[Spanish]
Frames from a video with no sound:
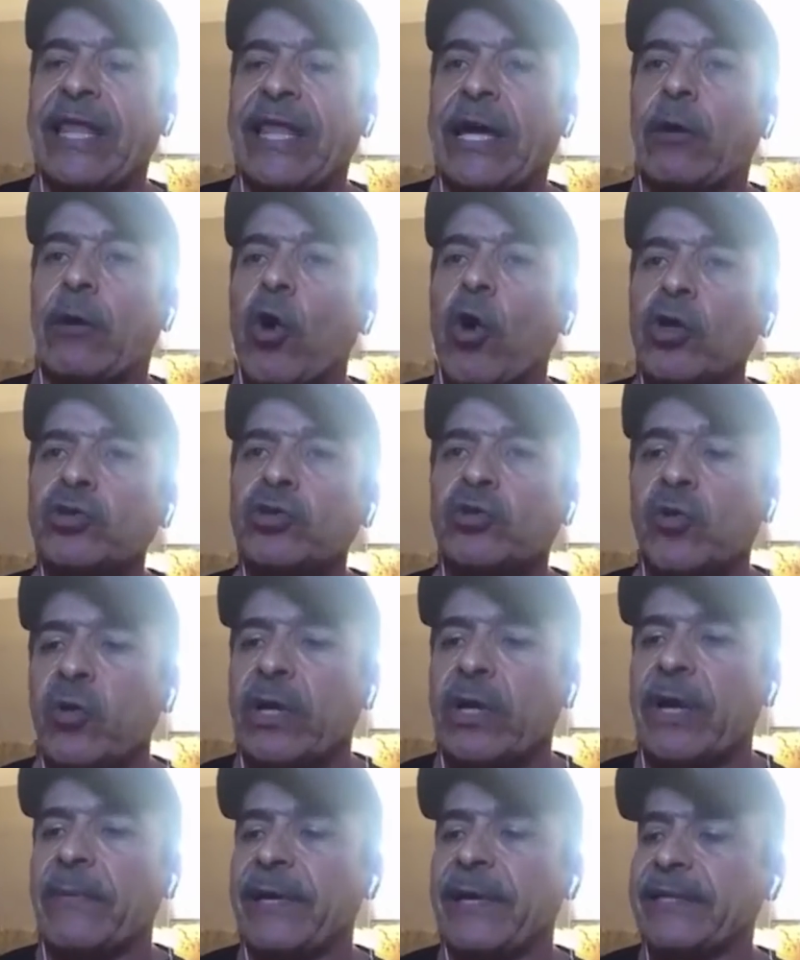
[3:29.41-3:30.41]
de
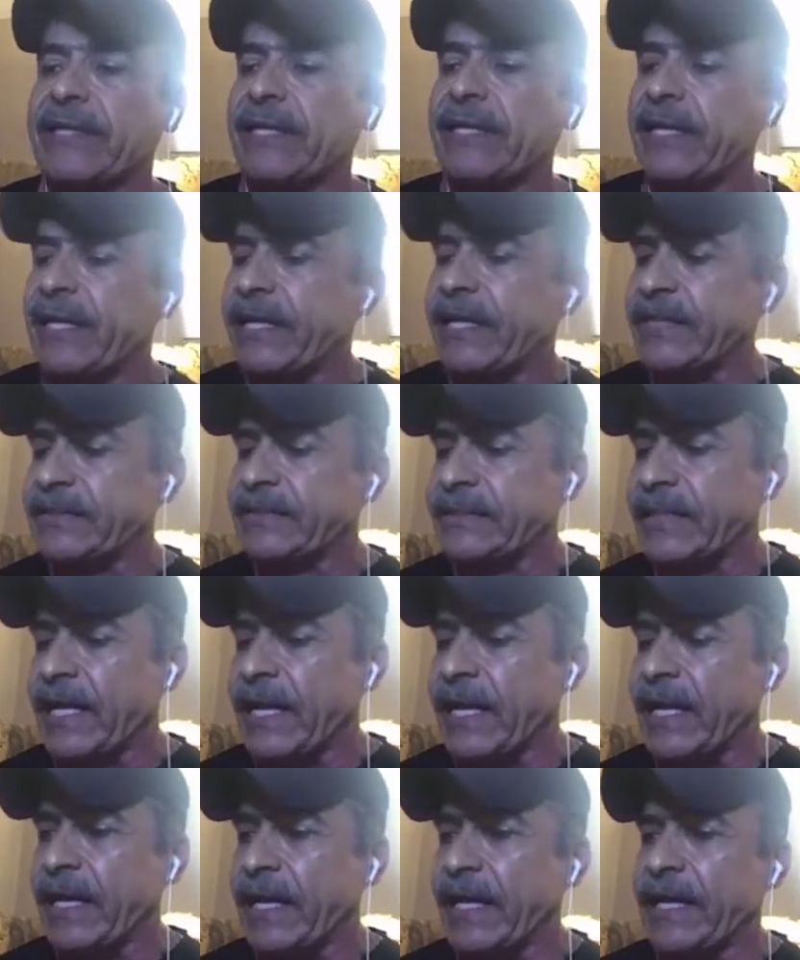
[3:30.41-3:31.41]
costo que va a tener
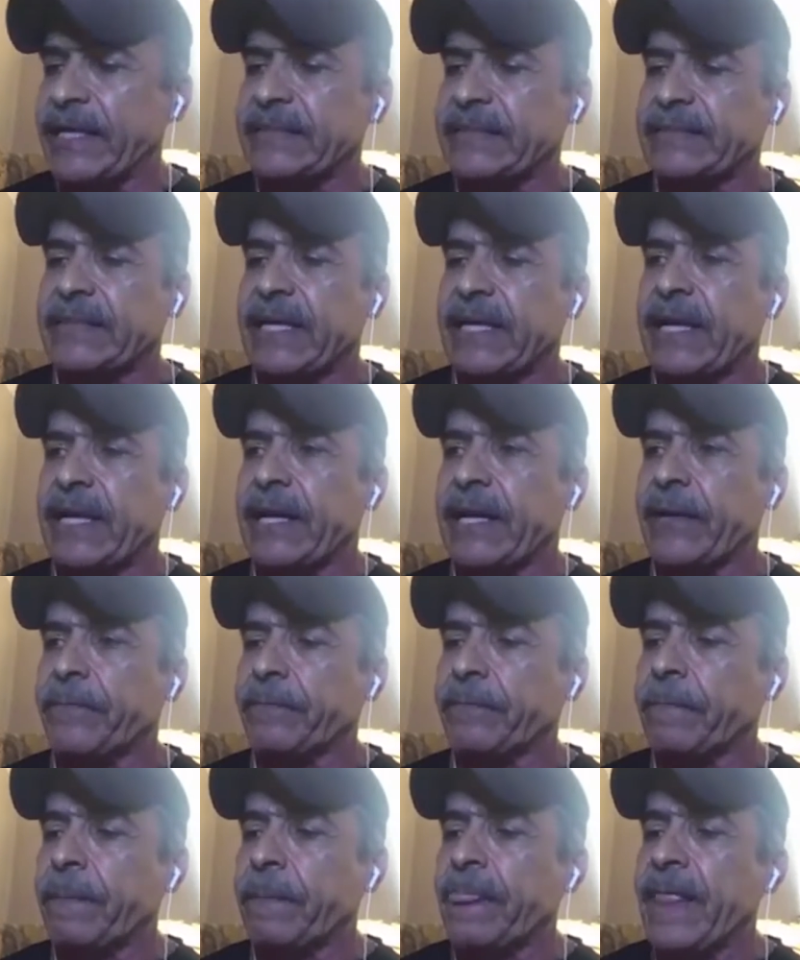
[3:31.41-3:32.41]
esta,
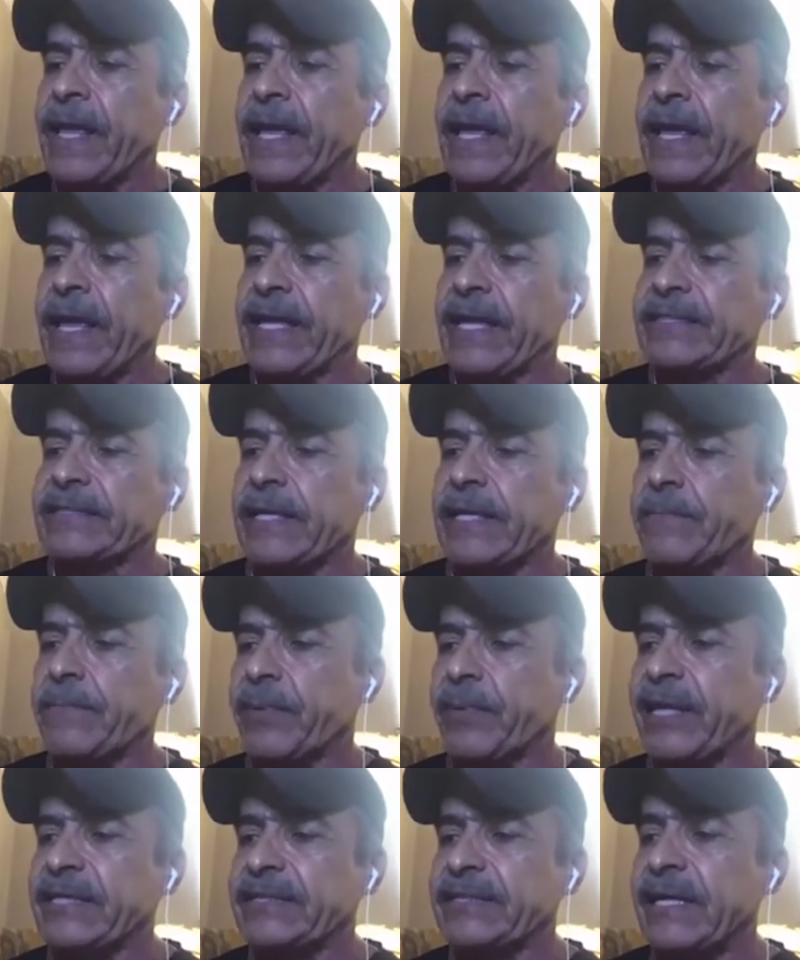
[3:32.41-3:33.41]
esta, esta
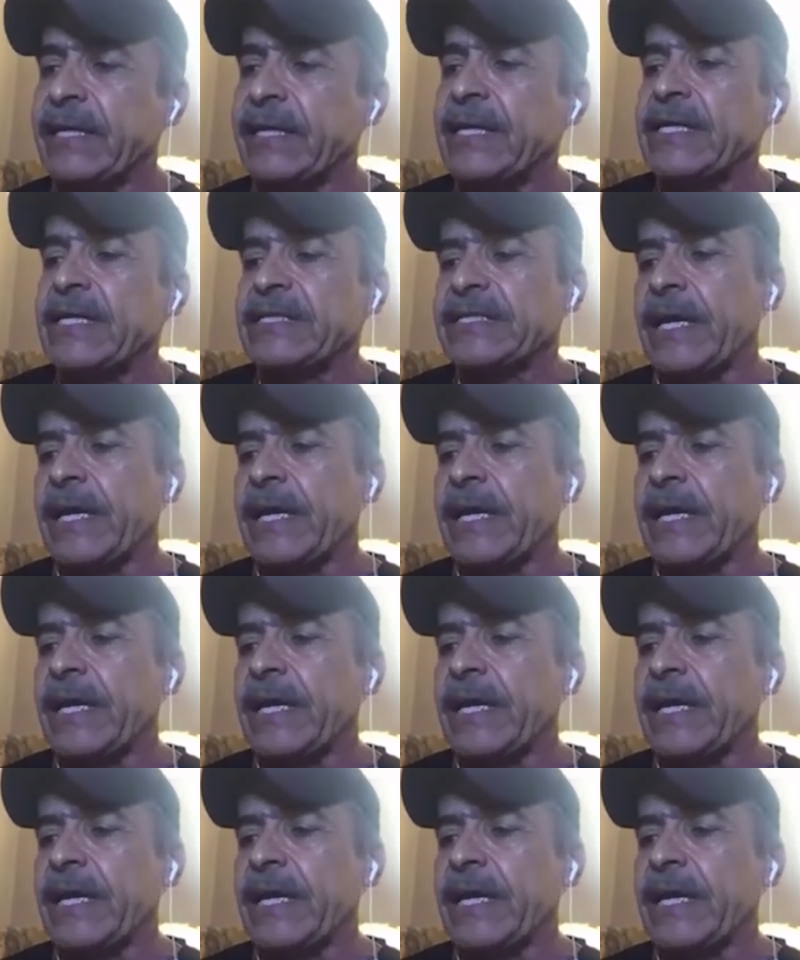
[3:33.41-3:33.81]
empresa.